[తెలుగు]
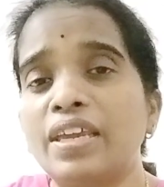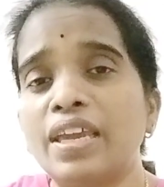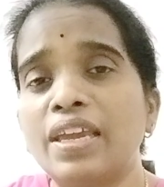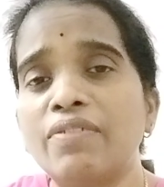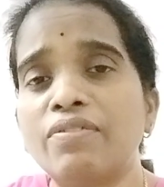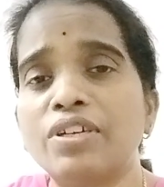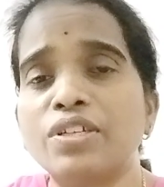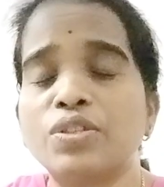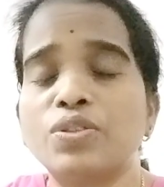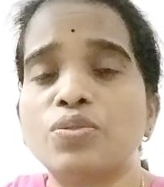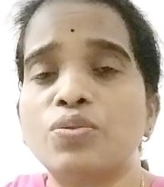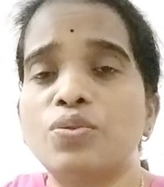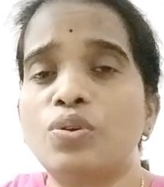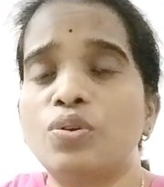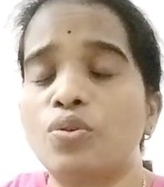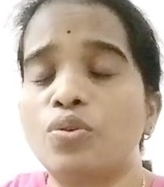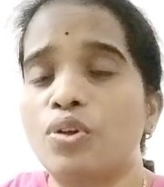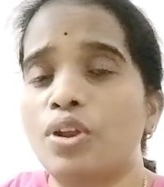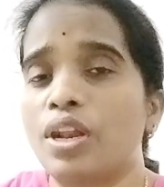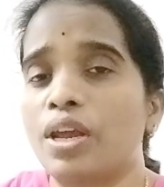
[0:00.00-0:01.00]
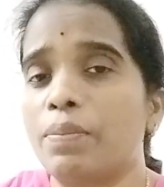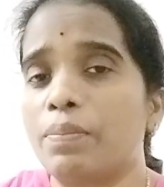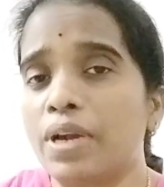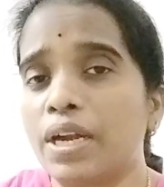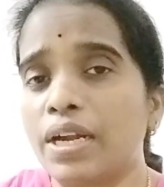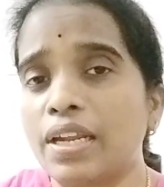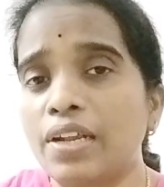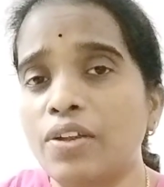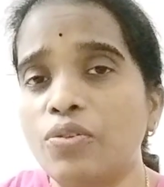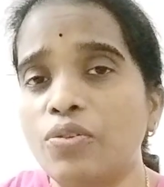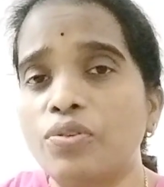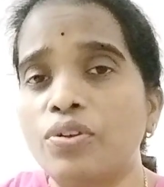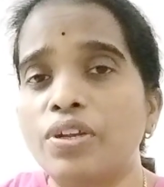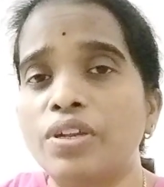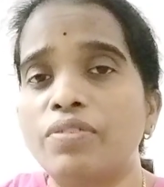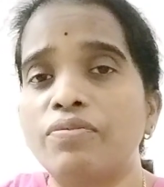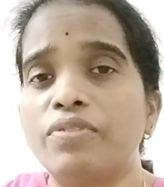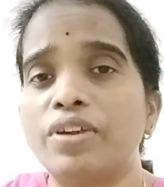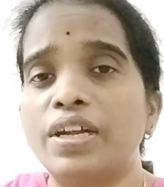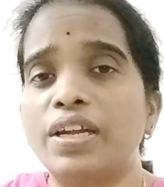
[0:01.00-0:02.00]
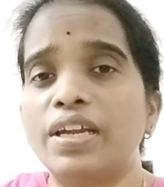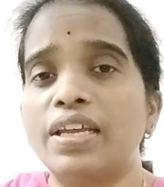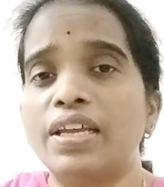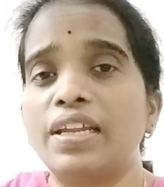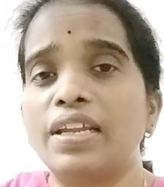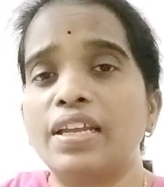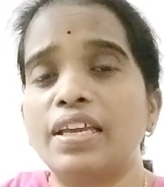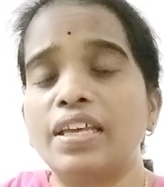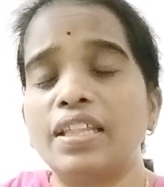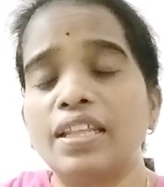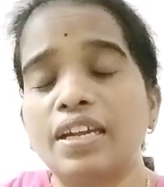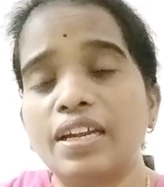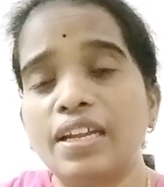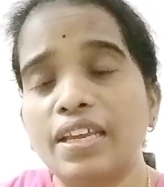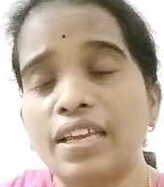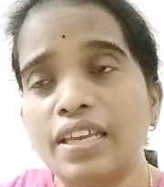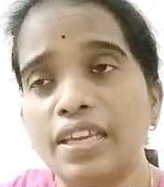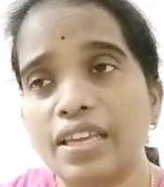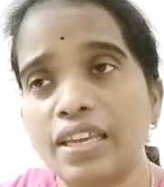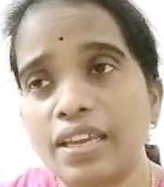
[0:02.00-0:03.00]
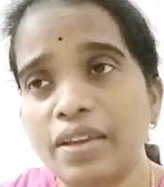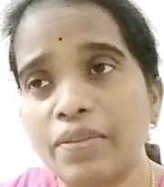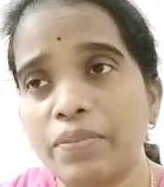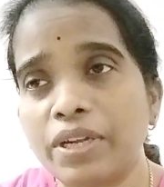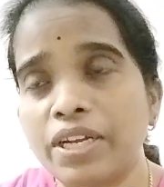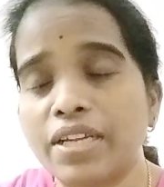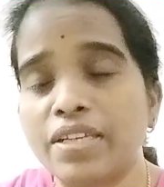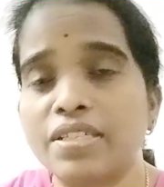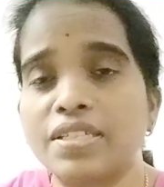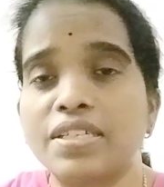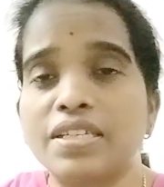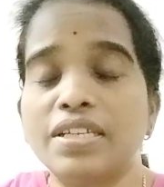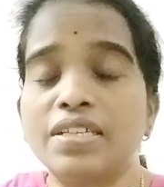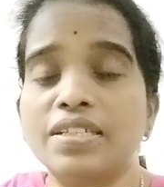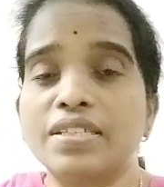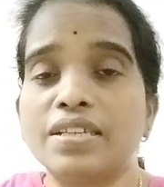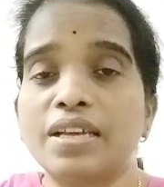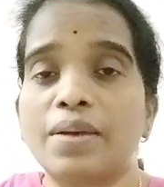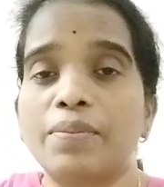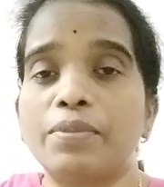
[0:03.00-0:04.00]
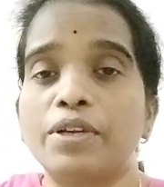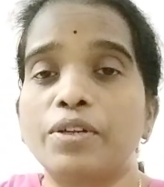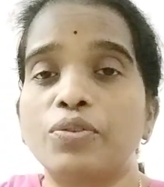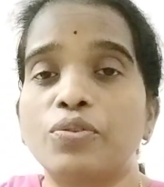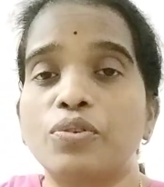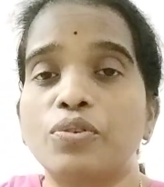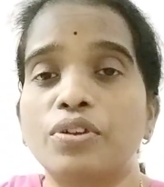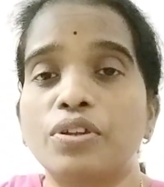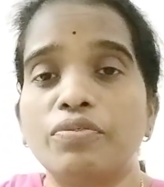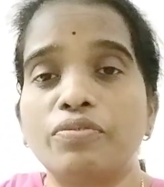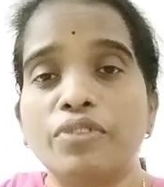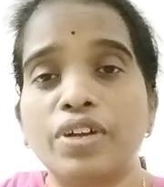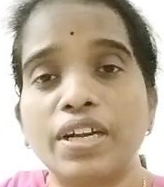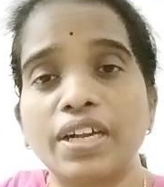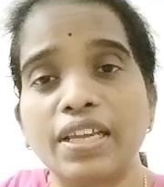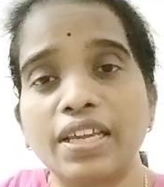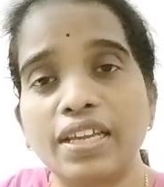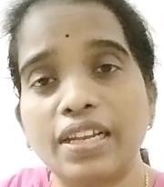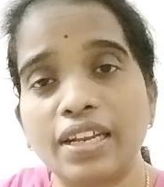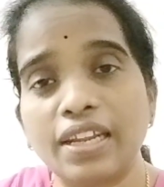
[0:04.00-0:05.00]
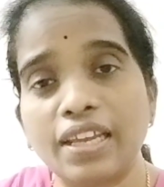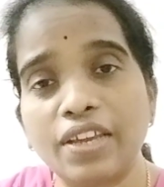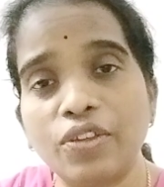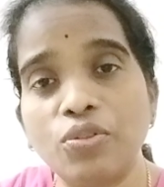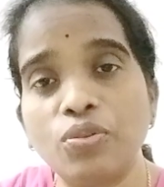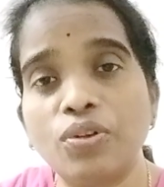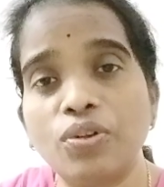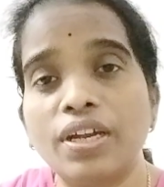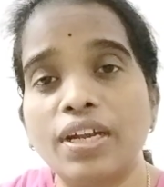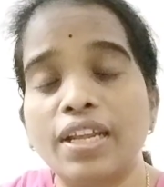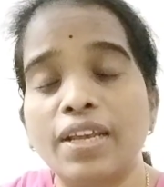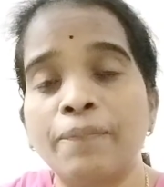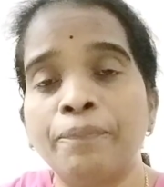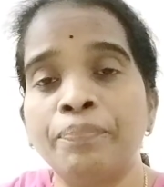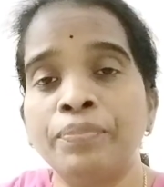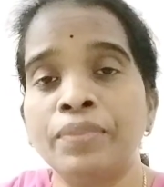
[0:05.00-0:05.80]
ఏ వస్తువులు కొన్నా బట్టలు కొనివ్వండి లేదంటే ఇంకేమన్నా స్టీల్ సామాన్ కొనివ్వండి లేదు అంటే